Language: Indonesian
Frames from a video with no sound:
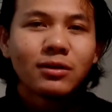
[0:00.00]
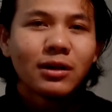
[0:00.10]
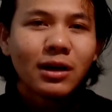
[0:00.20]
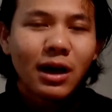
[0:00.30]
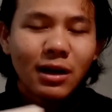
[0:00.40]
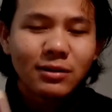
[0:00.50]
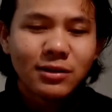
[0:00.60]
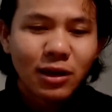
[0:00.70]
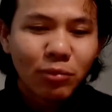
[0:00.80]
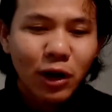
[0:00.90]
sehingga si
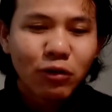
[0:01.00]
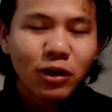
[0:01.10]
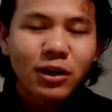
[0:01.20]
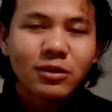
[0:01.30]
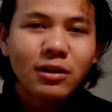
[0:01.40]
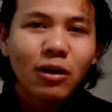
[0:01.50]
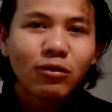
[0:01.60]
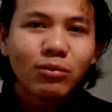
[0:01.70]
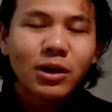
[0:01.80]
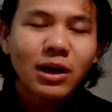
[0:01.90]
Jan Perdu ini
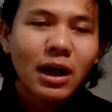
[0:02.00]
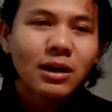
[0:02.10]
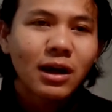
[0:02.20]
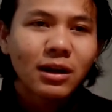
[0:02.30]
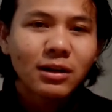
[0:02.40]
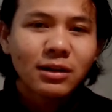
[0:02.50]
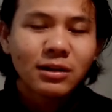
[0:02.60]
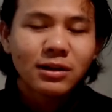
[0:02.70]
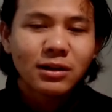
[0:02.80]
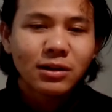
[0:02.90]
selalu menekankan
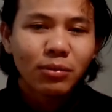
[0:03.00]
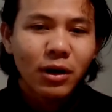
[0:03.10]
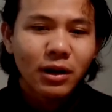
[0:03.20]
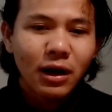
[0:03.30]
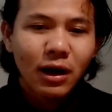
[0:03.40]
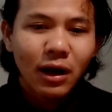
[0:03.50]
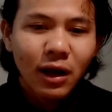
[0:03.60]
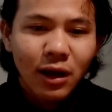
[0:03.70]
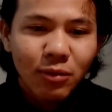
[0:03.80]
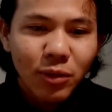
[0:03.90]
kepada
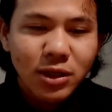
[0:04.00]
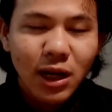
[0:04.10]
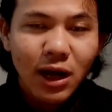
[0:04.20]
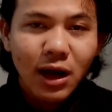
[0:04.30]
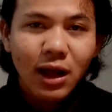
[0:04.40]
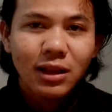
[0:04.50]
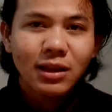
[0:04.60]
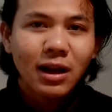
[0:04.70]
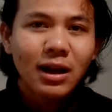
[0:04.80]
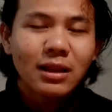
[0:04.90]
masyarakat
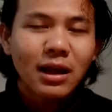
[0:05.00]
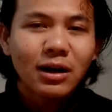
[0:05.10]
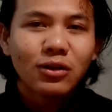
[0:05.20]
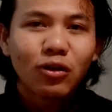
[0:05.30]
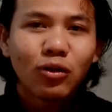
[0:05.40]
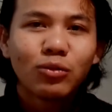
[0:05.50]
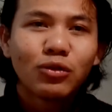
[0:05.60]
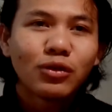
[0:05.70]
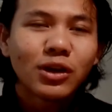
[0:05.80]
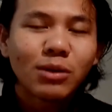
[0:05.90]
yang datang ke toko
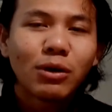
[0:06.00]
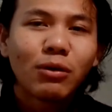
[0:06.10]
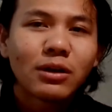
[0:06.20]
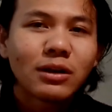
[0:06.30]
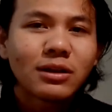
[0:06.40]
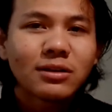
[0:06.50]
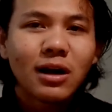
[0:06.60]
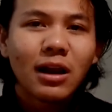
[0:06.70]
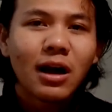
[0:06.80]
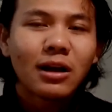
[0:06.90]
bukunya bahwasannya
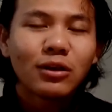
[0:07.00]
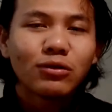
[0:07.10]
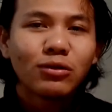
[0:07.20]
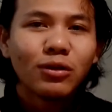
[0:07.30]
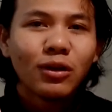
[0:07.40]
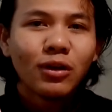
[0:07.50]
segala hal itu